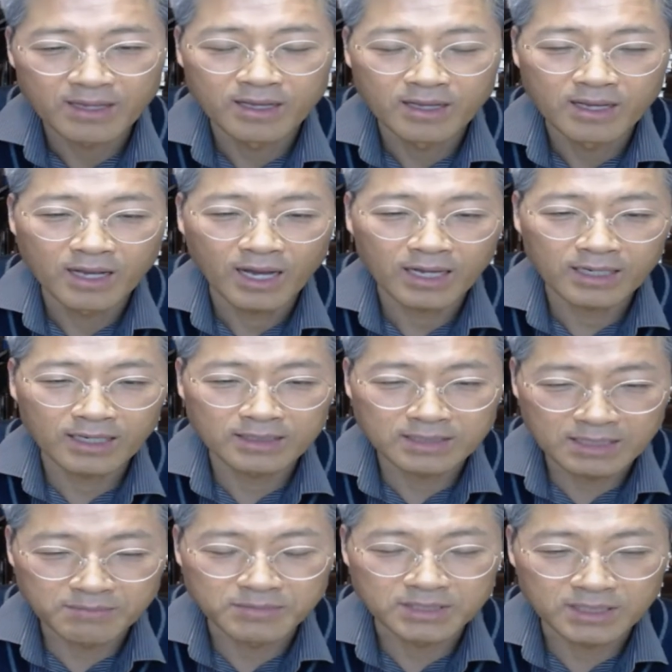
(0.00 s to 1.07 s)

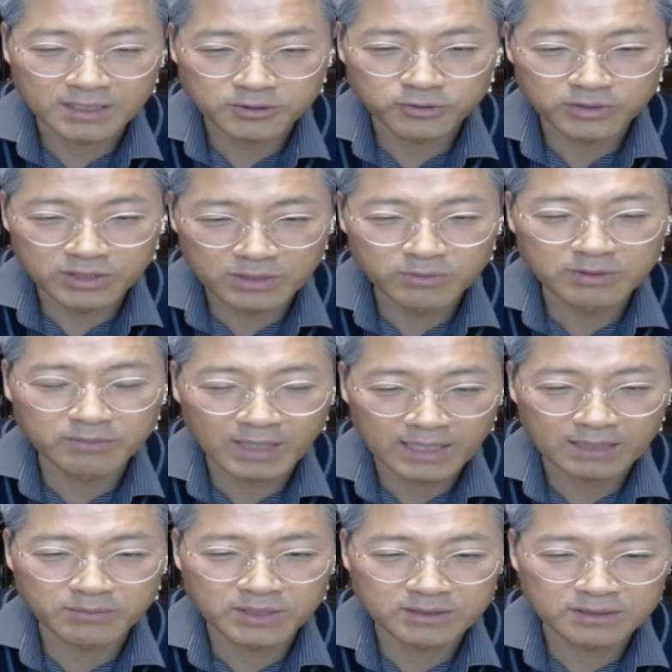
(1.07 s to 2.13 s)
하나님, 예수님은
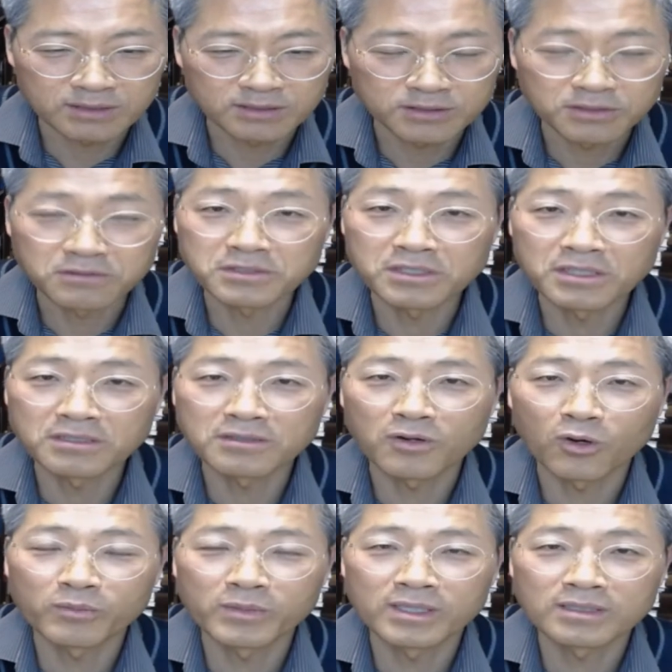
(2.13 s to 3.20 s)
말하면서 성령
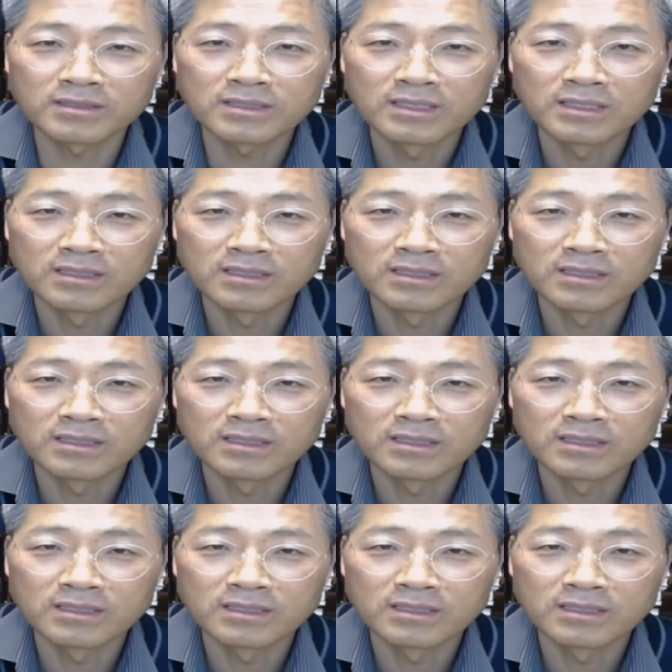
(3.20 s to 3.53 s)
오면은